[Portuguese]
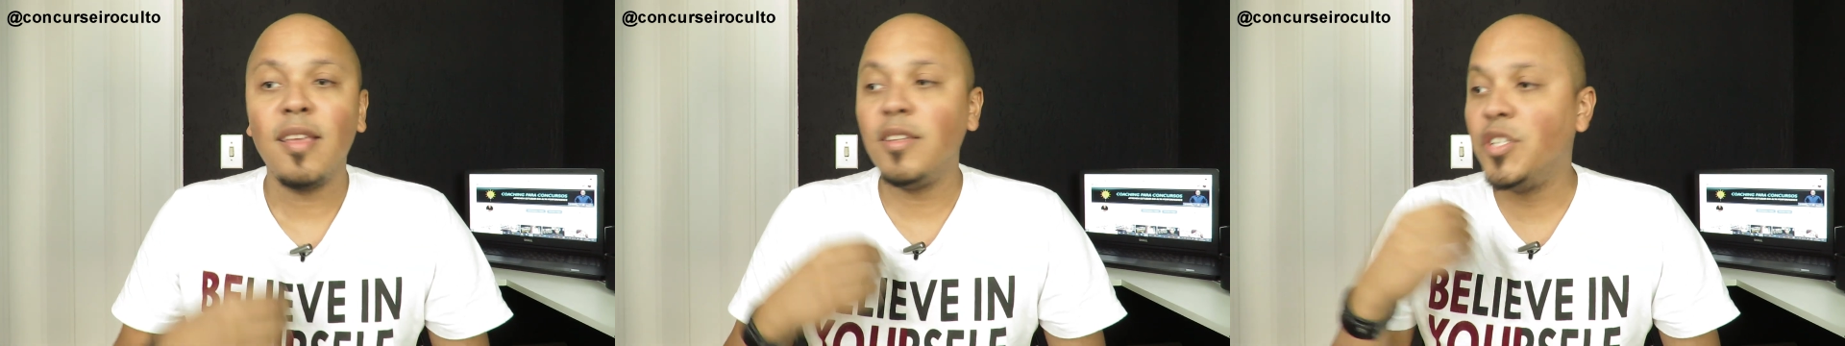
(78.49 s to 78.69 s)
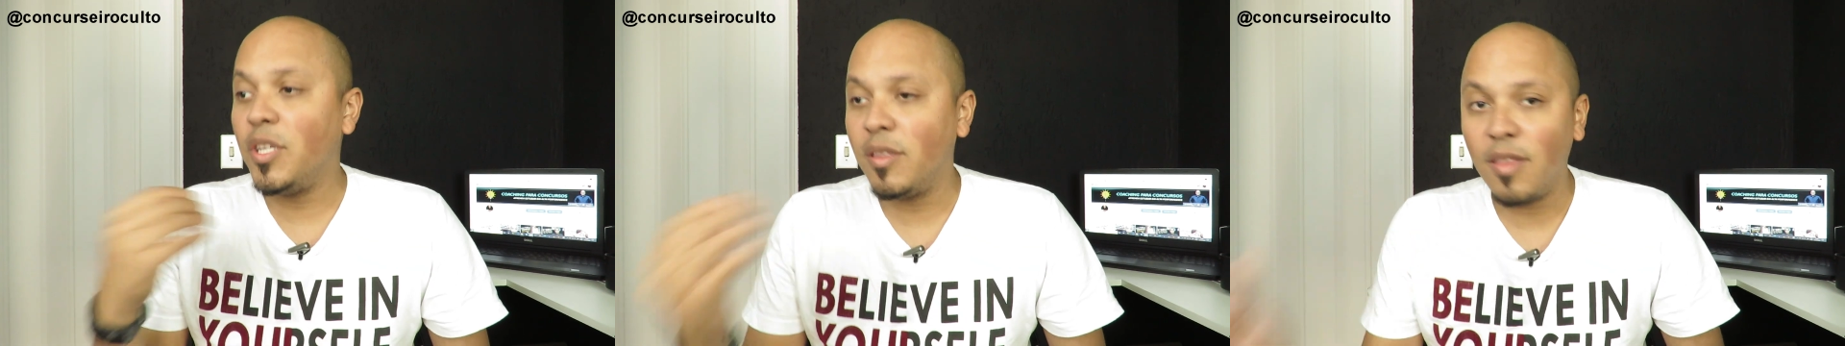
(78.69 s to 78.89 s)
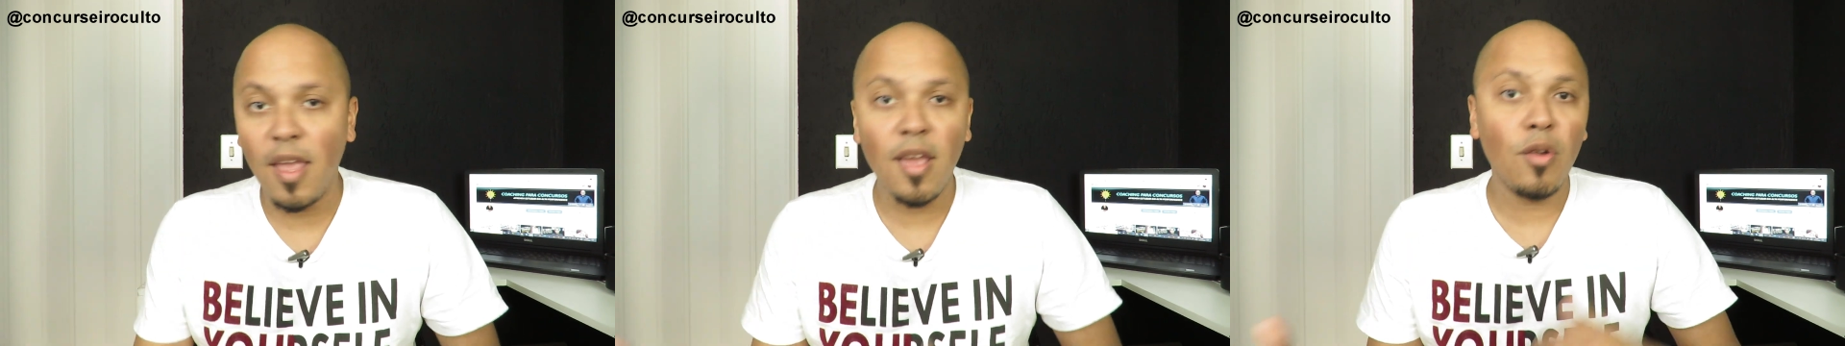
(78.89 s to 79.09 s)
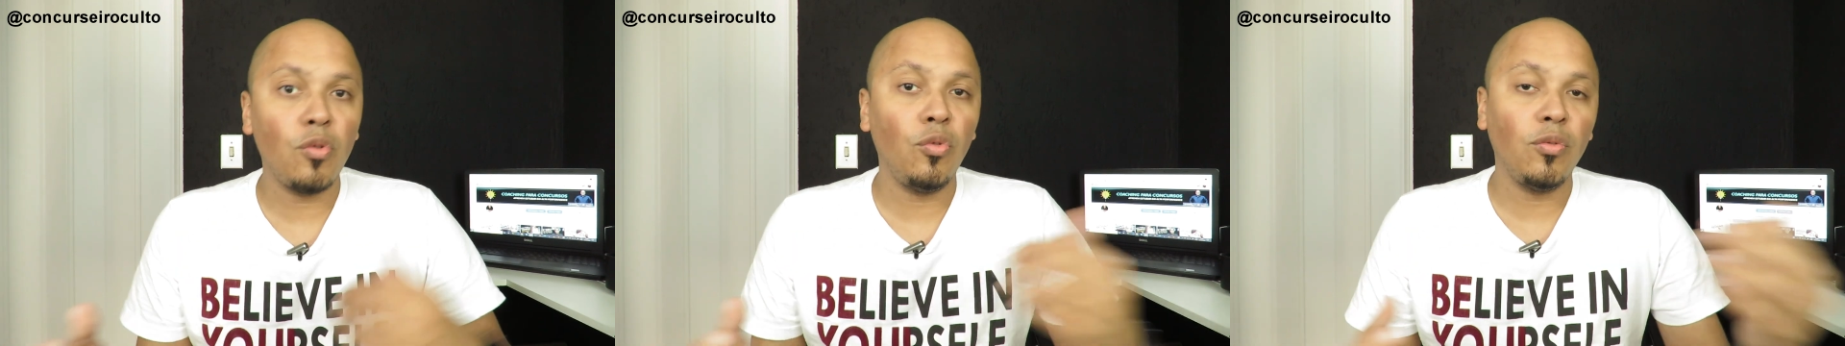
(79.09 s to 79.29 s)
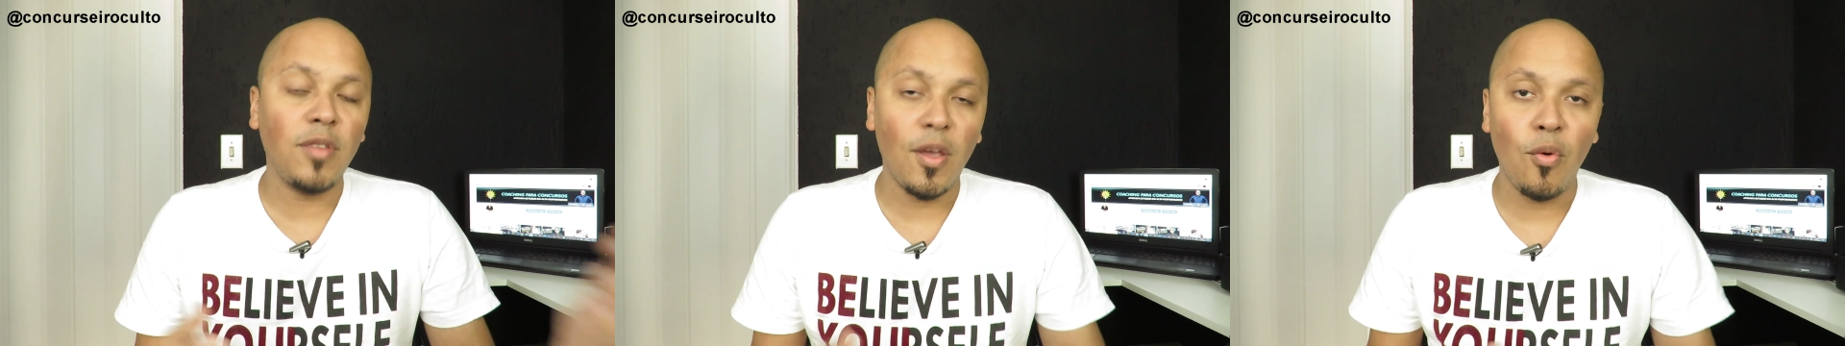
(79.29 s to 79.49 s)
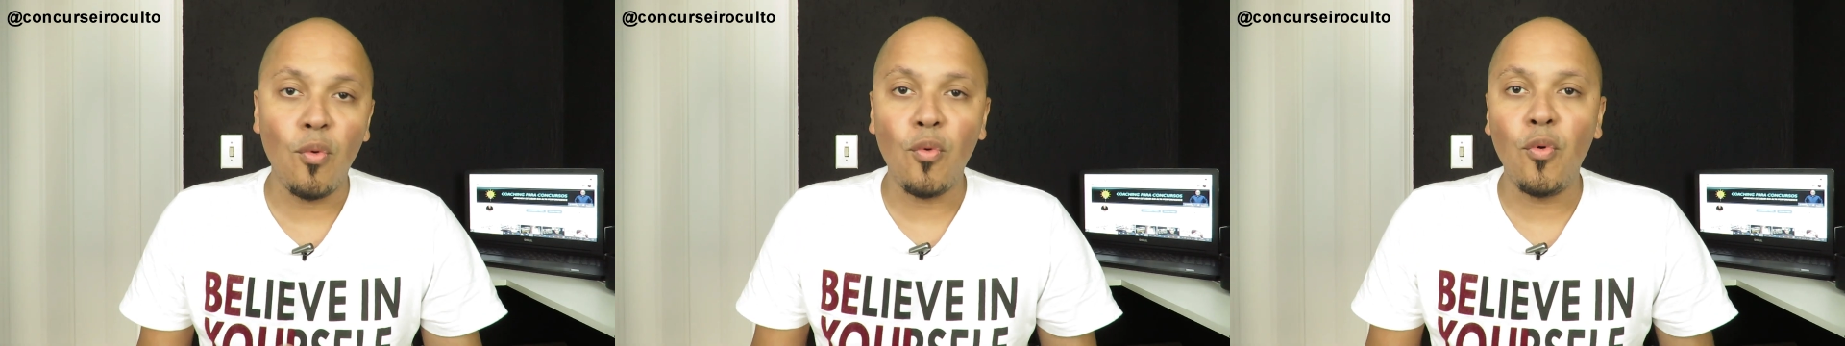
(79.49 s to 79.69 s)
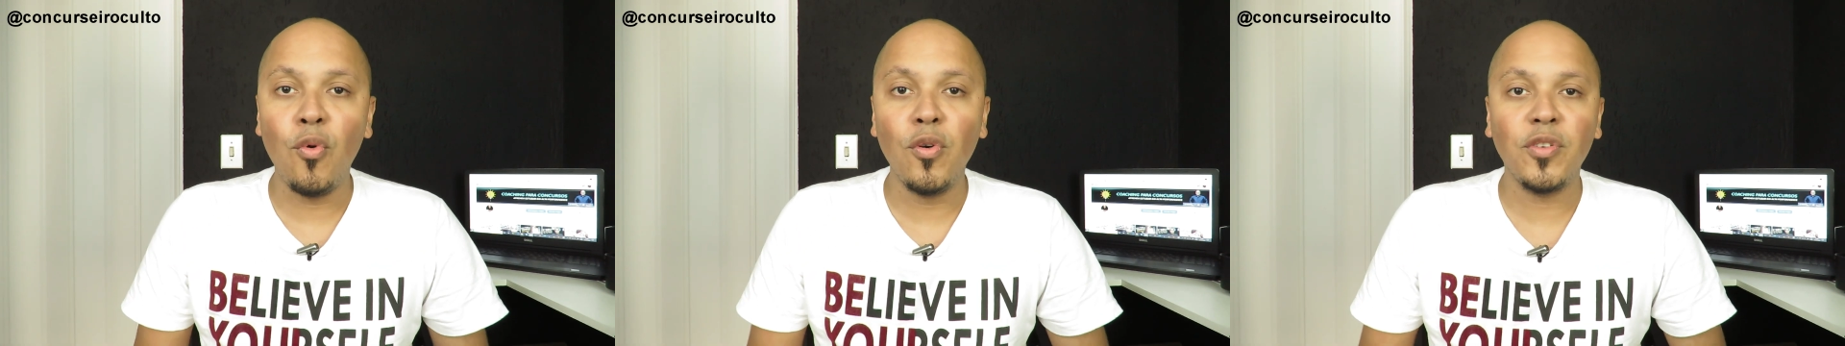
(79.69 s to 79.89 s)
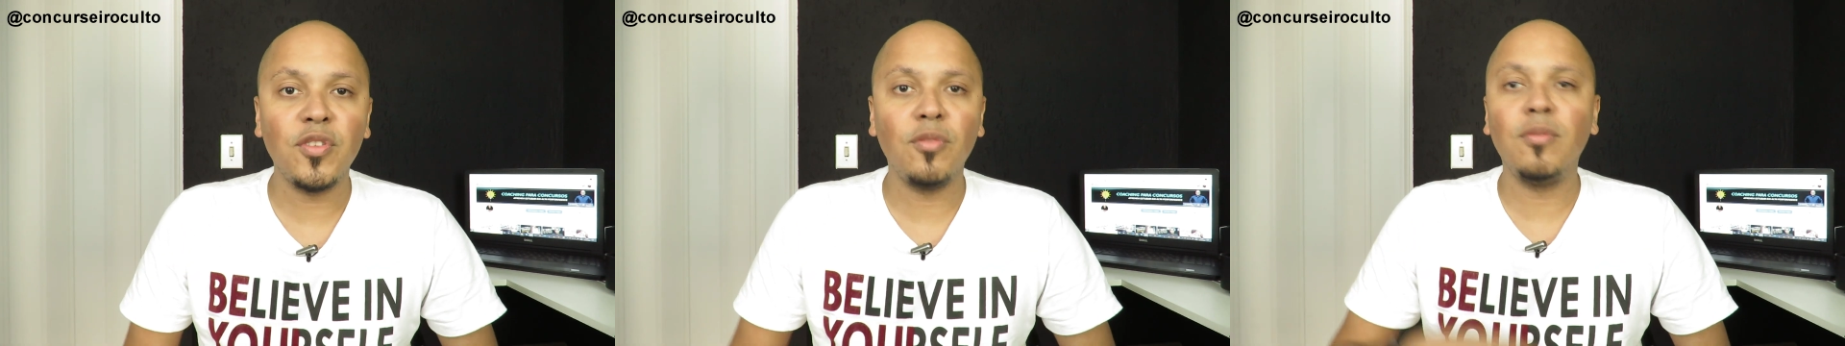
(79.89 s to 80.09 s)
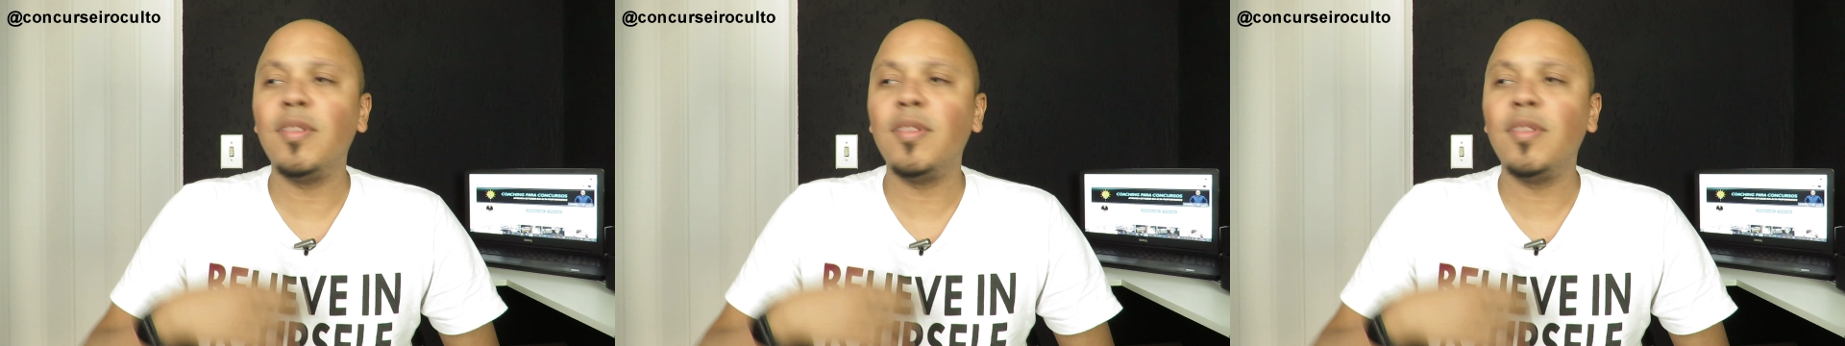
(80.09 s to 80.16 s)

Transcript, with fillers: de ter ou não ter concurso,